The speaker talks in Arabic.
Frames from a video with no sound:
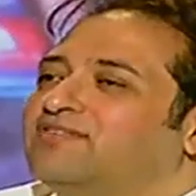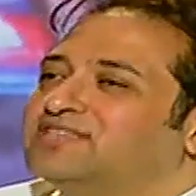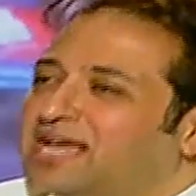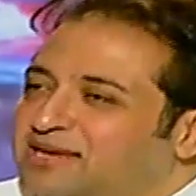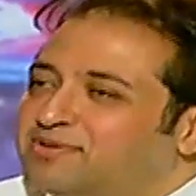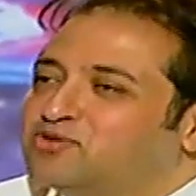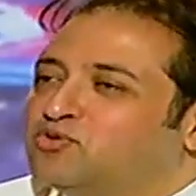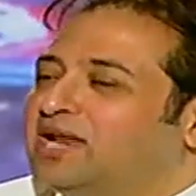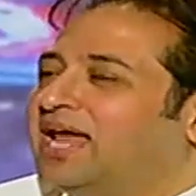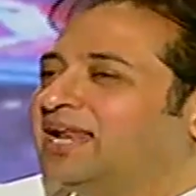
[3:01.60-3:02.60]
نفسها اللي
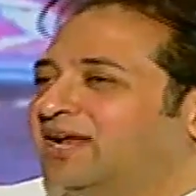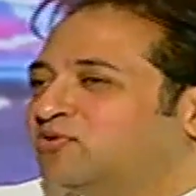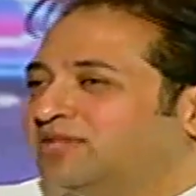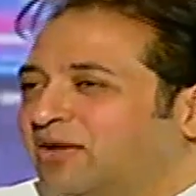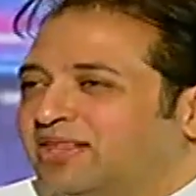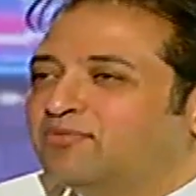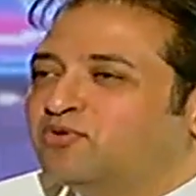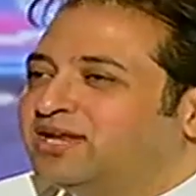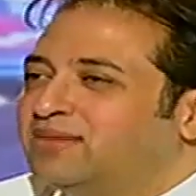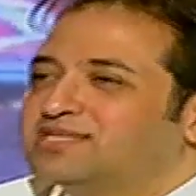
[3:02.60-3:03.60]
بتقول على انه الدواء ده
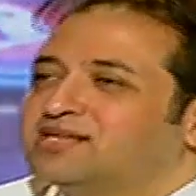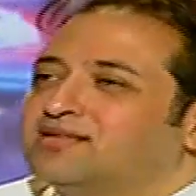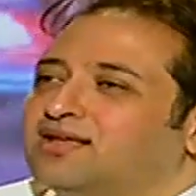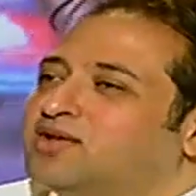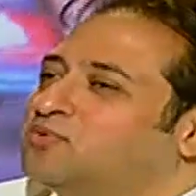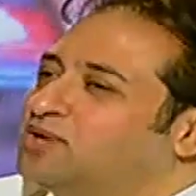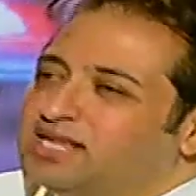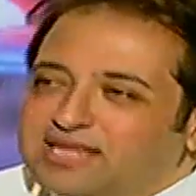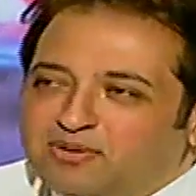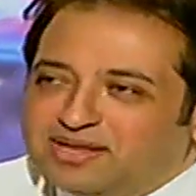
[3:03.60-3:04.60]
ممكن يعمل سرطان وان
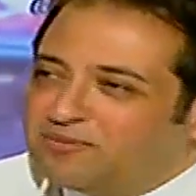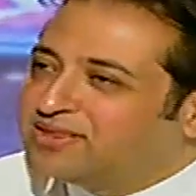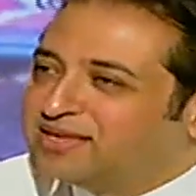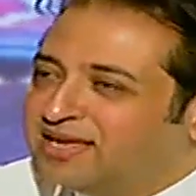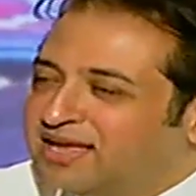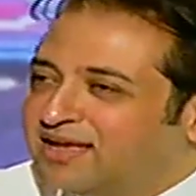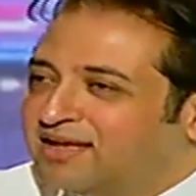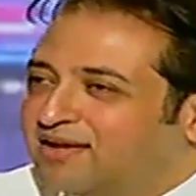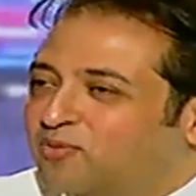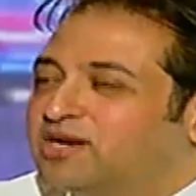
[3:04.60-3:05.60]
الدواء دوت
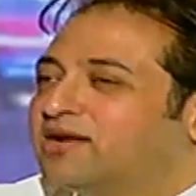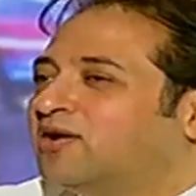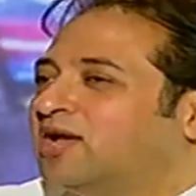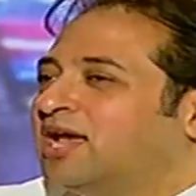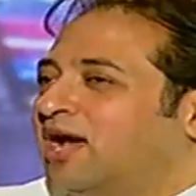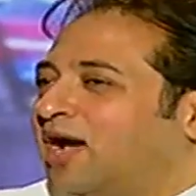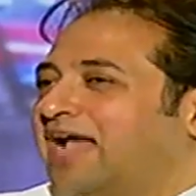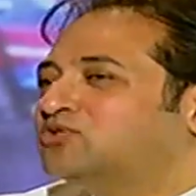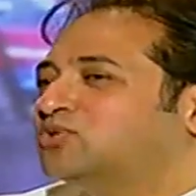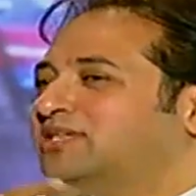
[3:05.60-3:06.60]
آه، وحشوه